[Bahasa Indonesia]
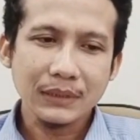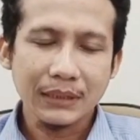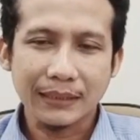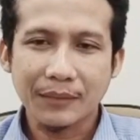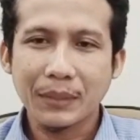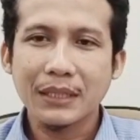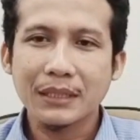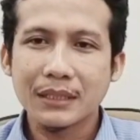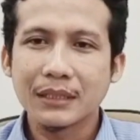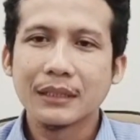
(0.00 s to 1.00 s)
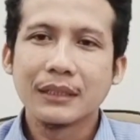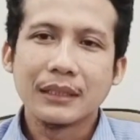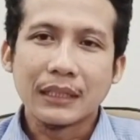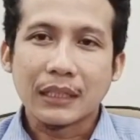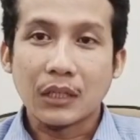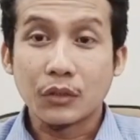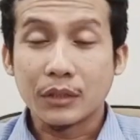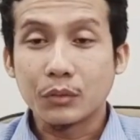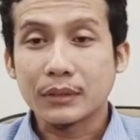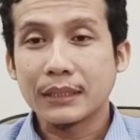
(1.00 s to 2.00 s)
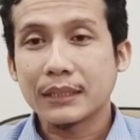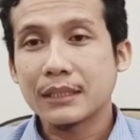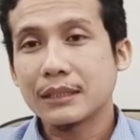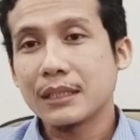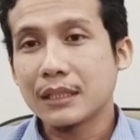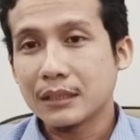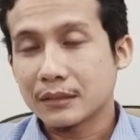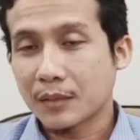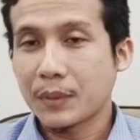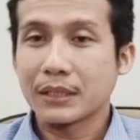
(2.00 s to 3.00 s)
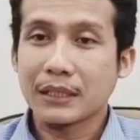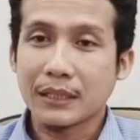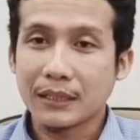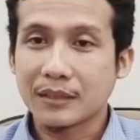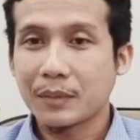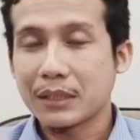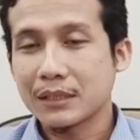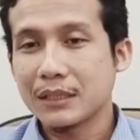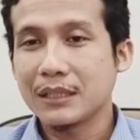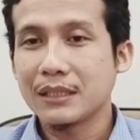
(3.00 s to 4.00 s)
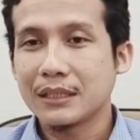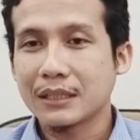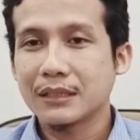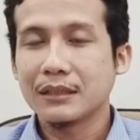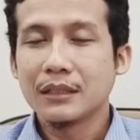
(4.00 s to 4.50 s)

dengan mandi kalau di hutan kan dia terbang sana terbang sini ya kan